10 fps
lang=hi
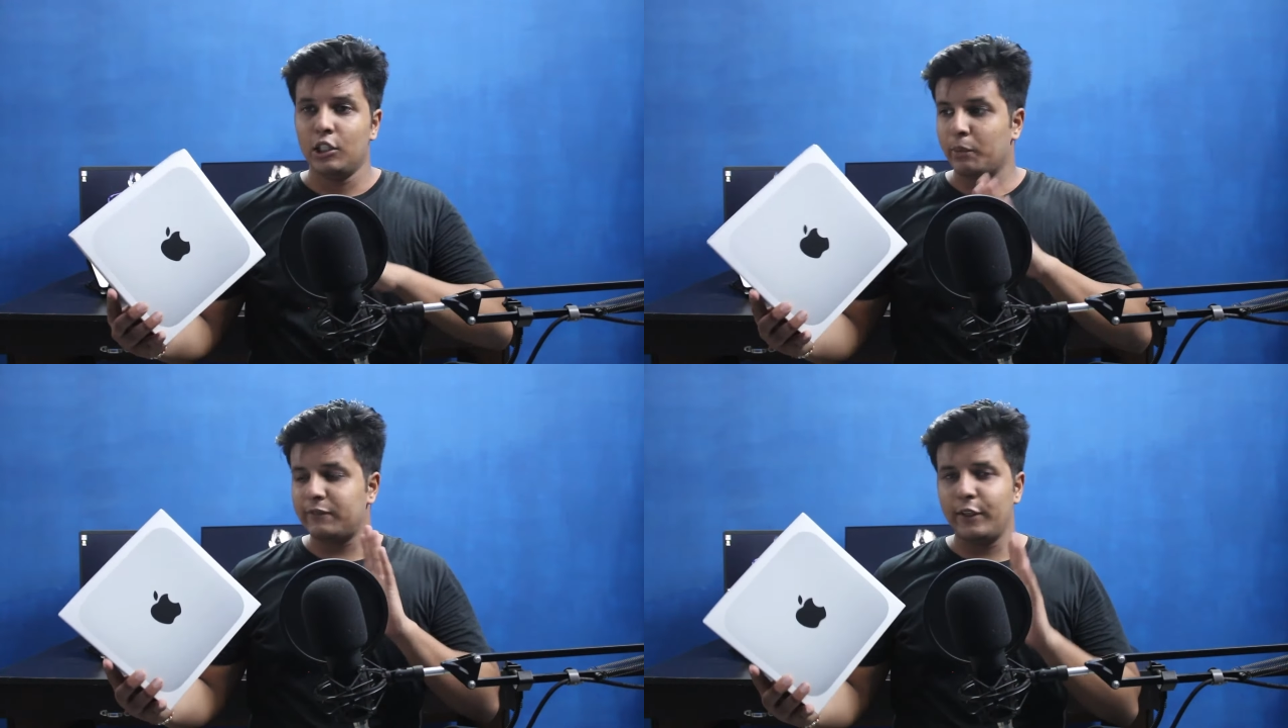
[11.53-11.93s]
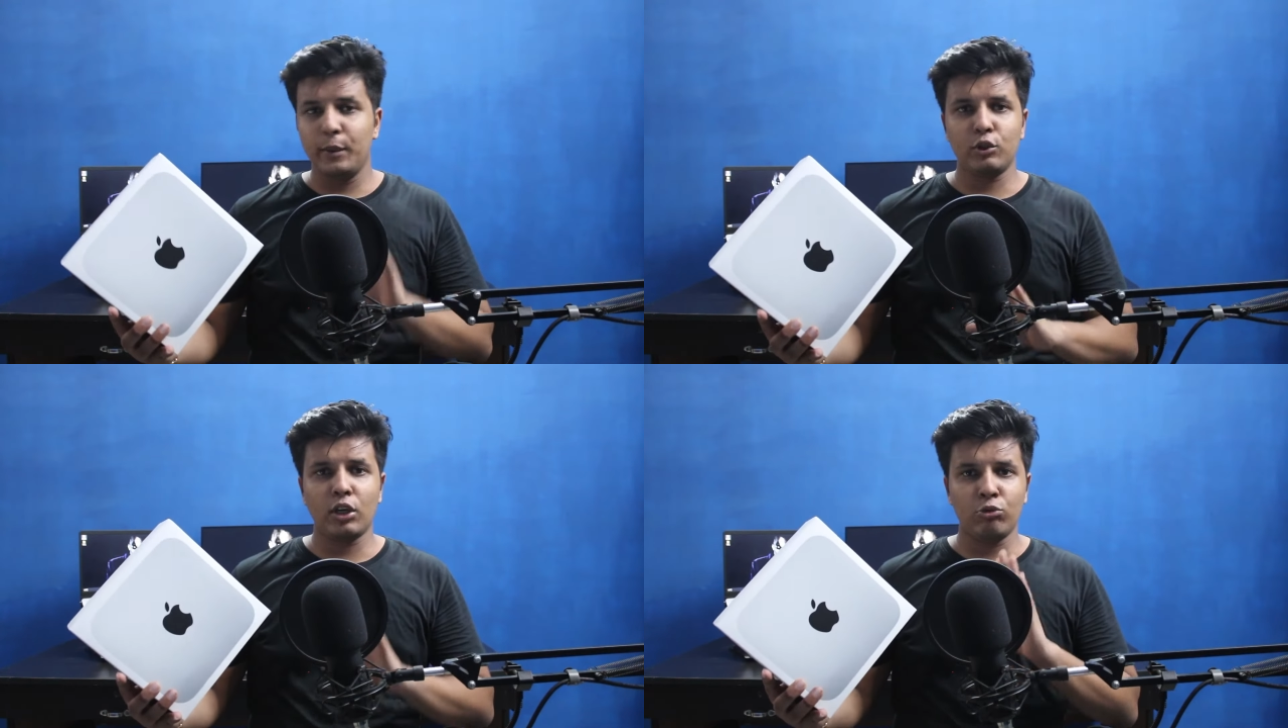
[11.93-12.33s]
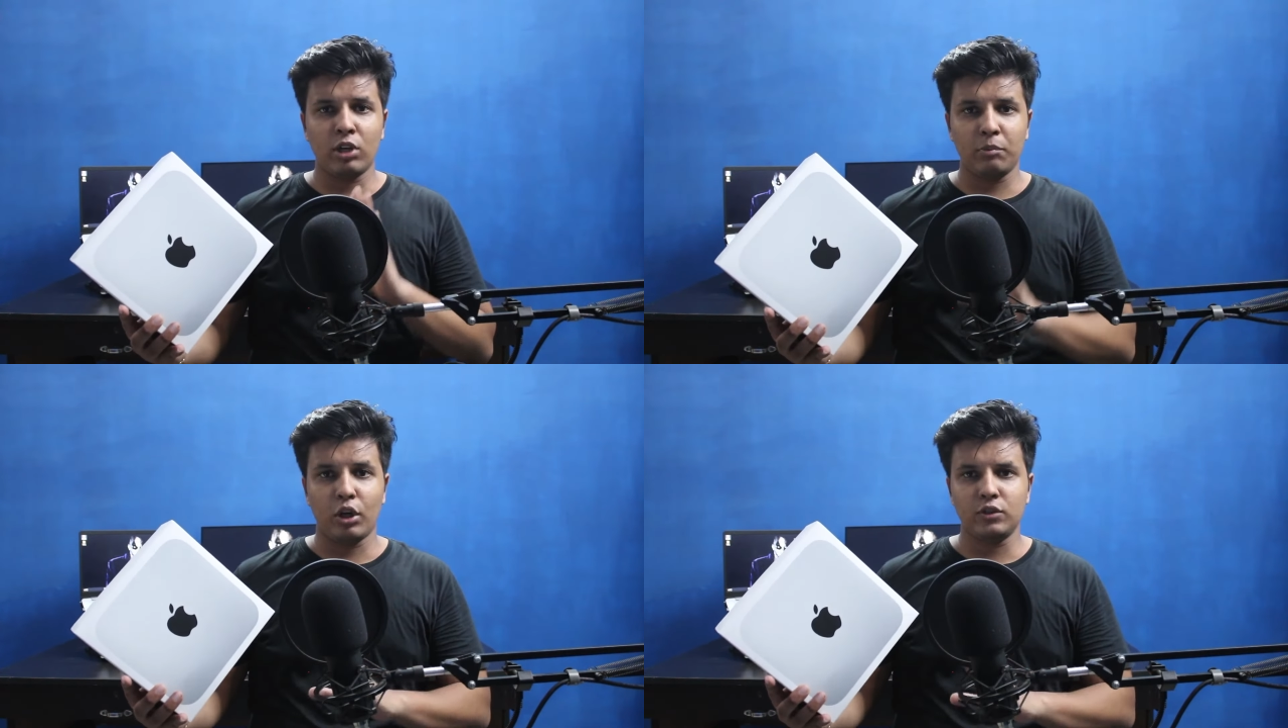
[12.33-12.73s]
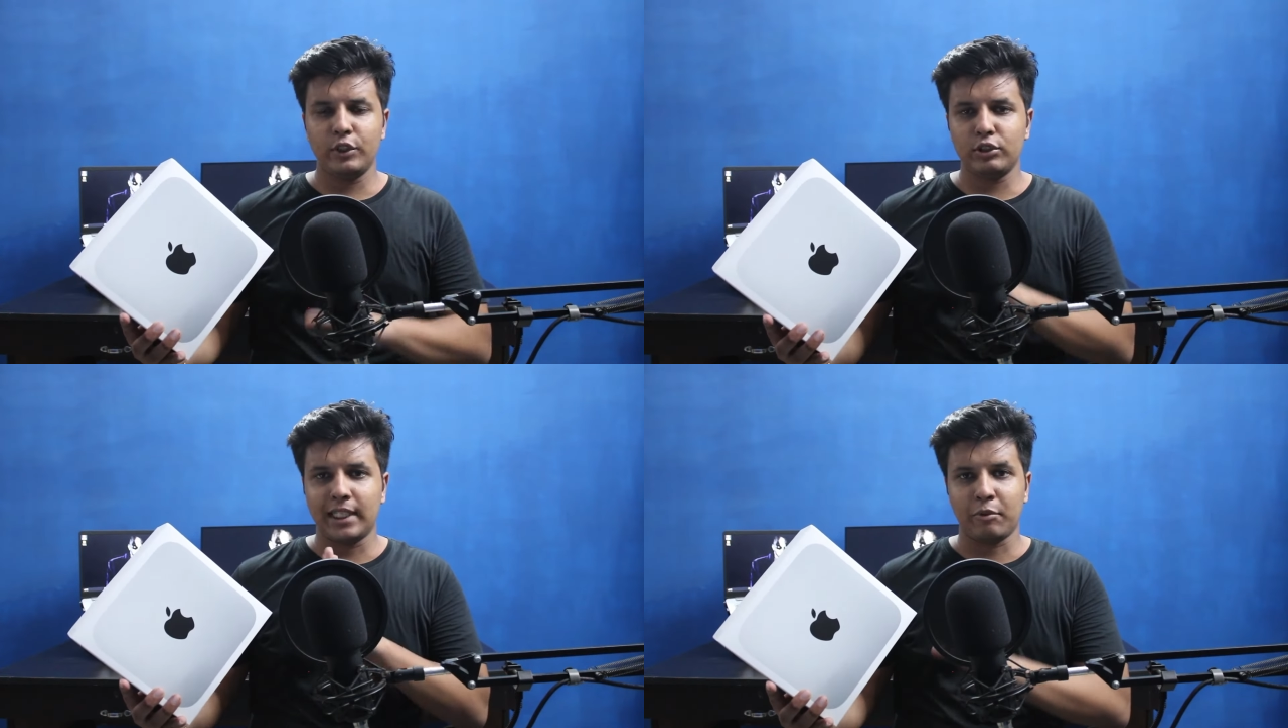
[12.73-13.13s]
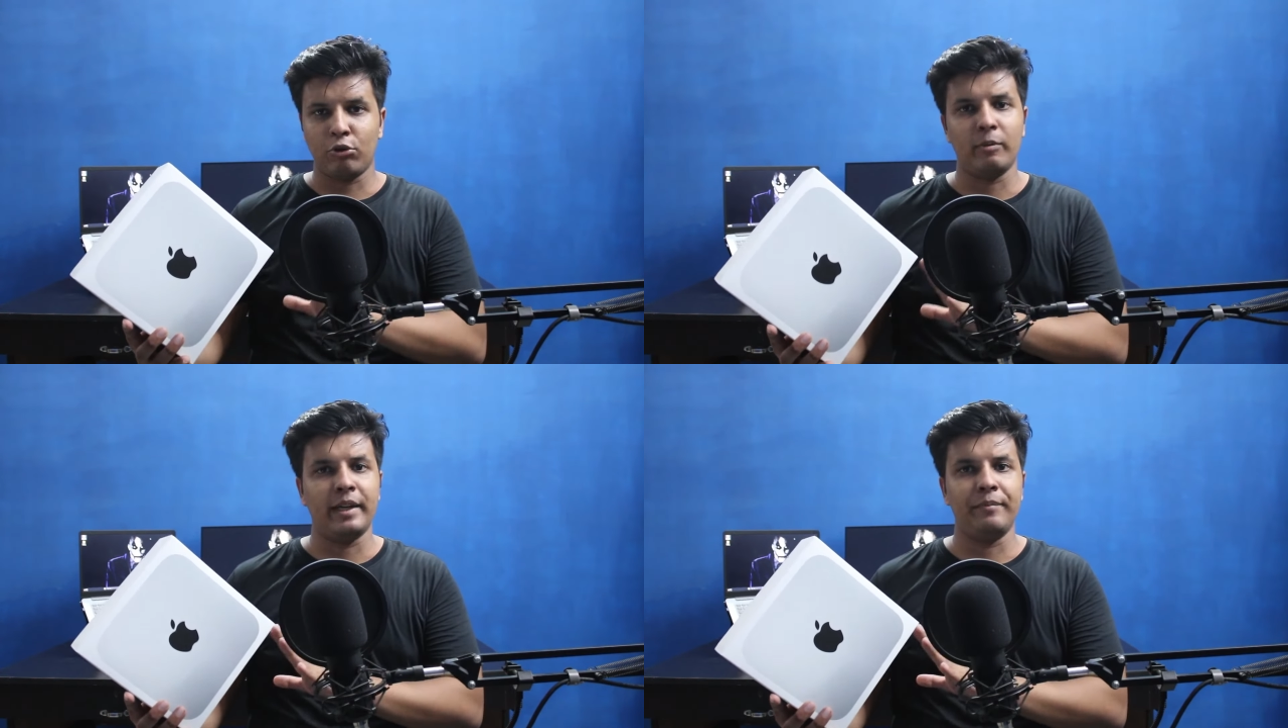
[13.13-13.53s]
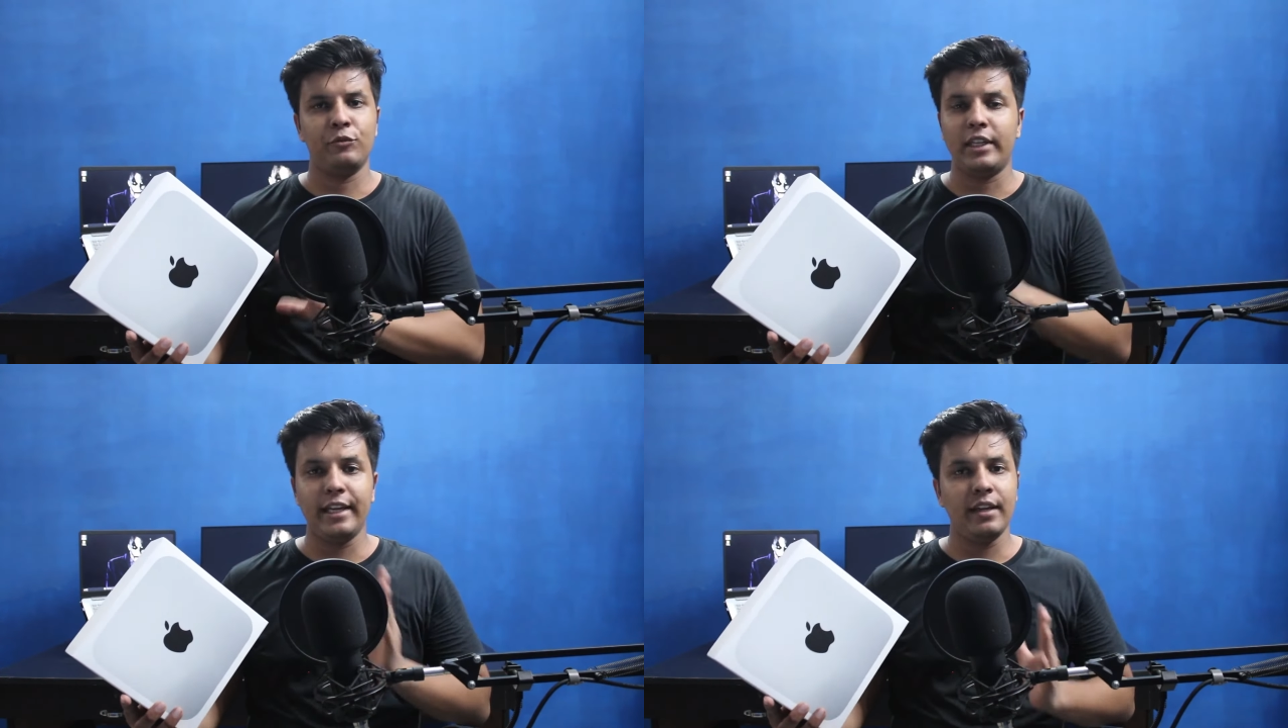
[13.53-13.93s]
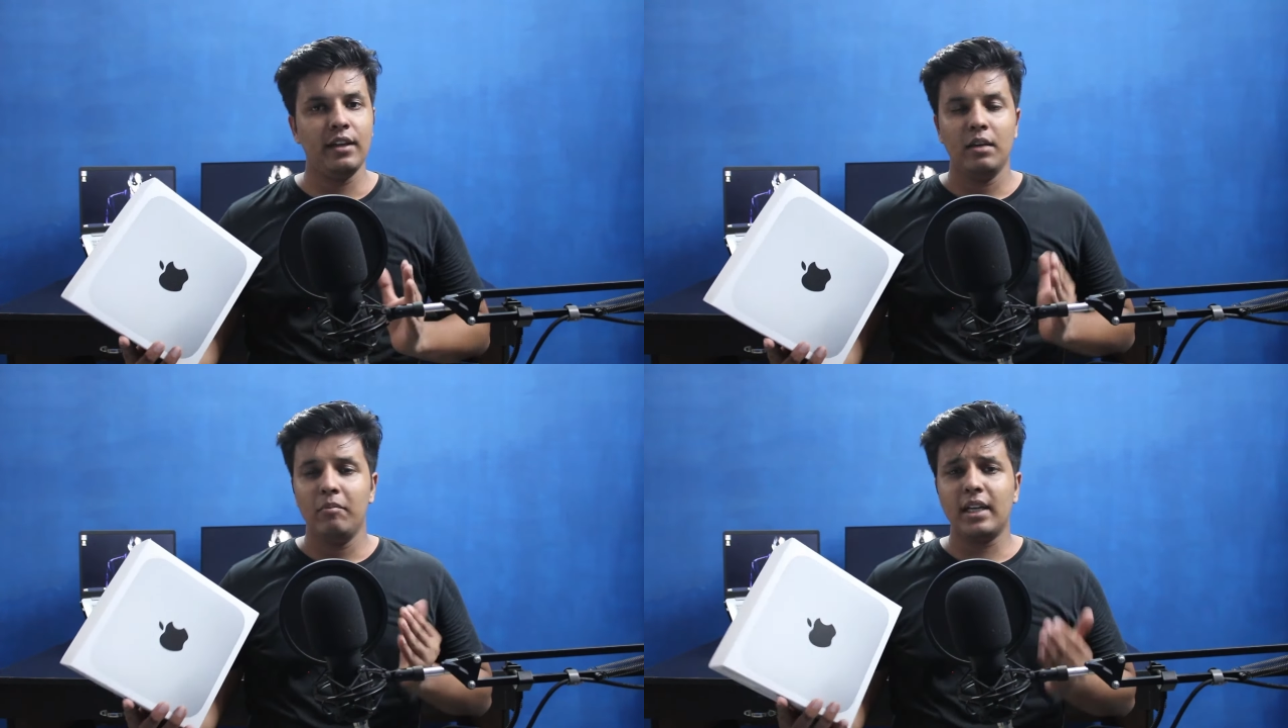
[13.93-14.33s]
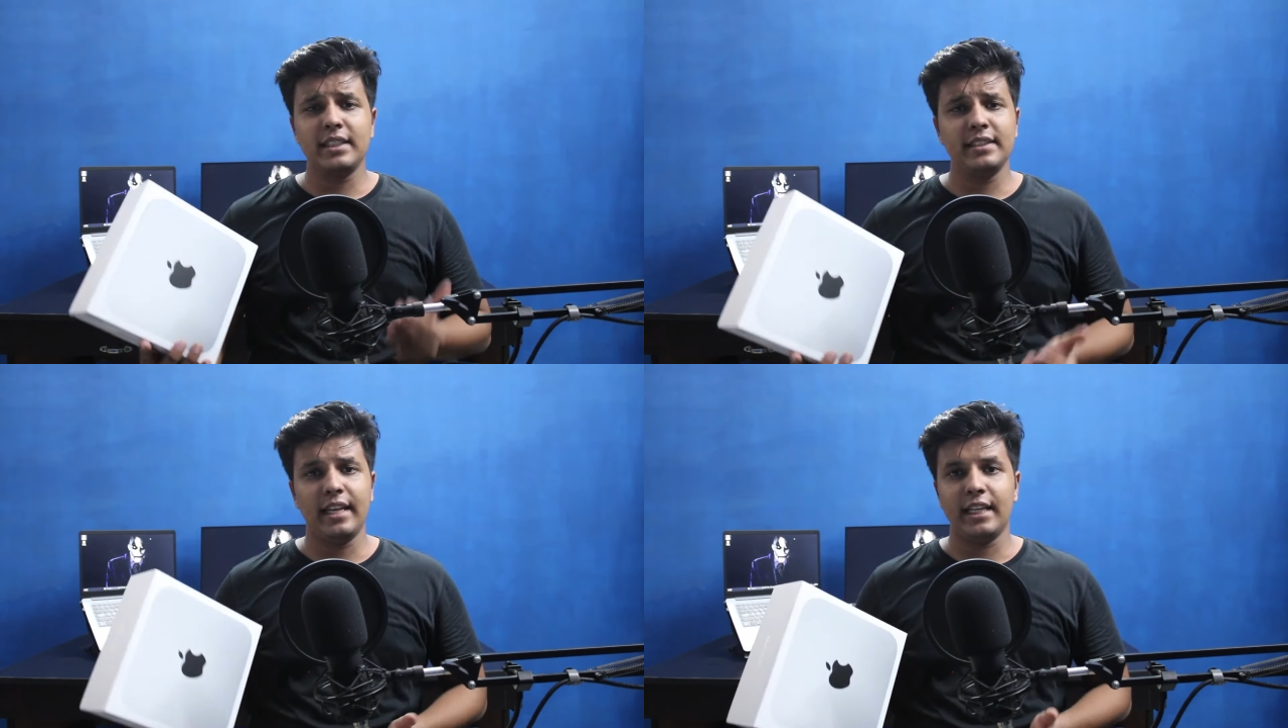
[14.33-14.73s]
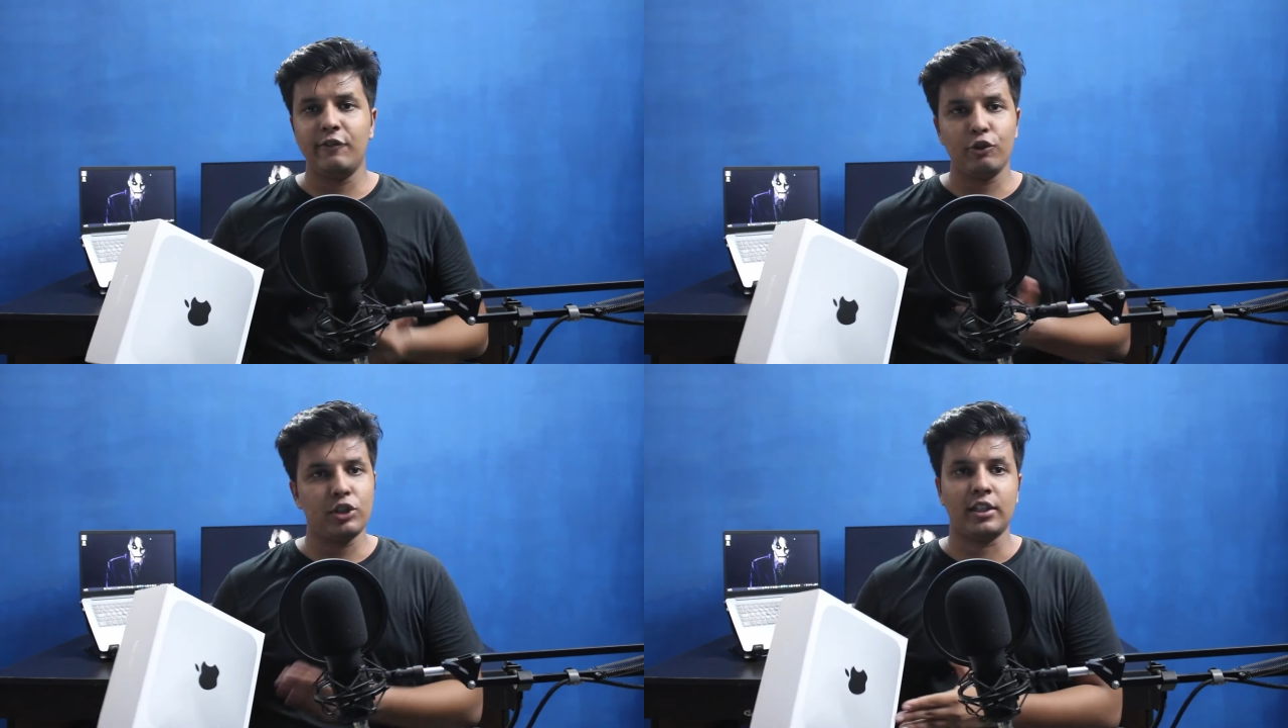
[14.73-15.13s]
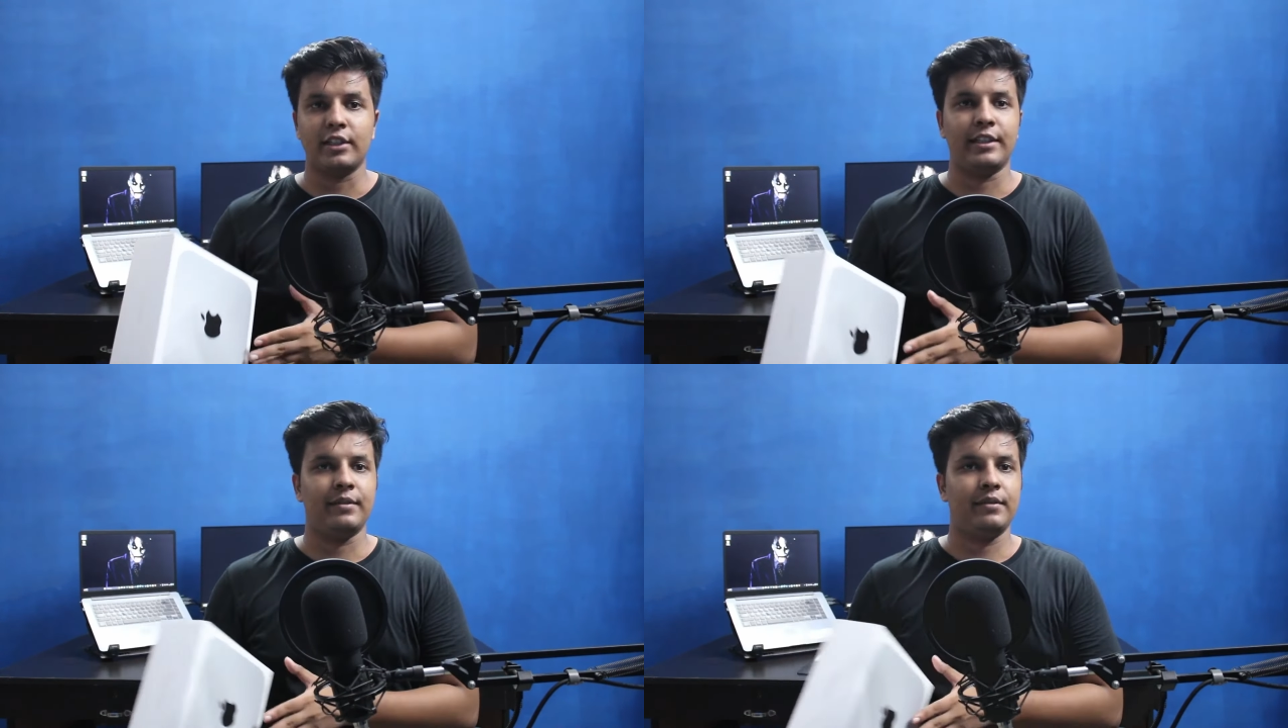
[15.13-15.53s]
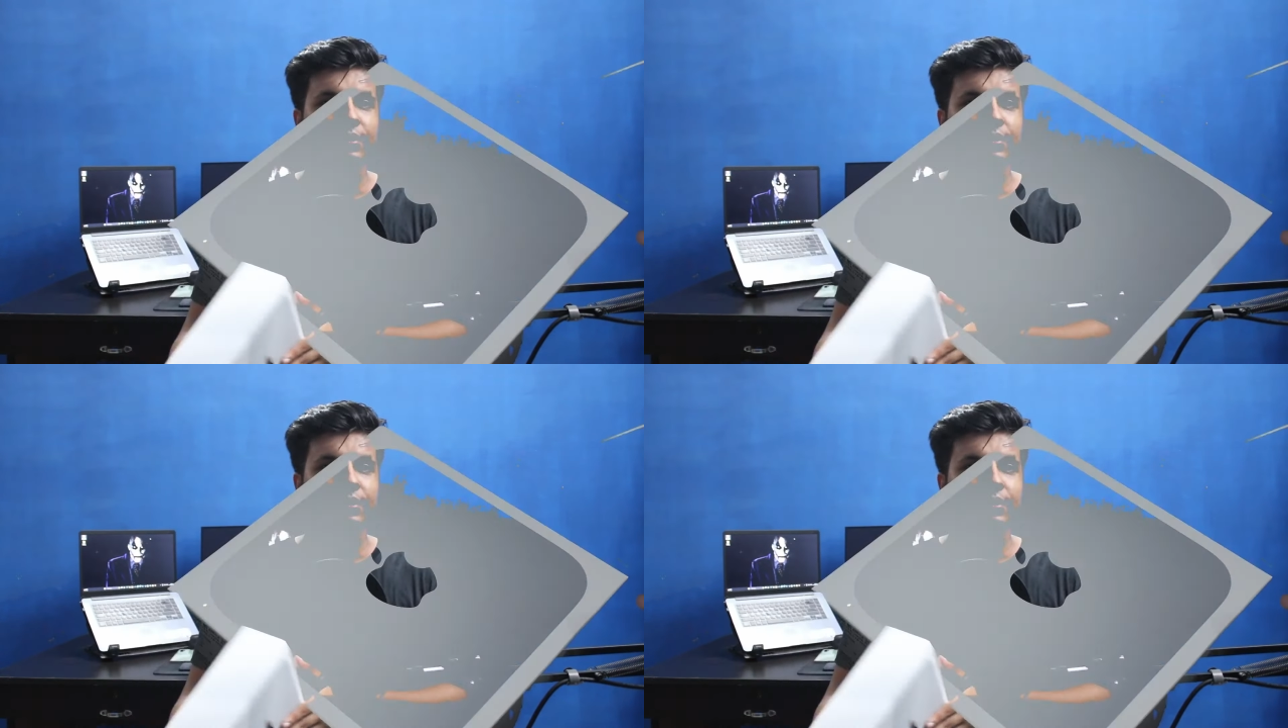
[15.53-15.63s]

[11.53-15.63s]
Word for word: तो मैं इस वीडियो में इसको करूँगा अनबॉक्स फिर उसको सेटअप करूँगा मैं चलिए बिना किसी देरी के इस वीडियो स्टार्ट करते हैं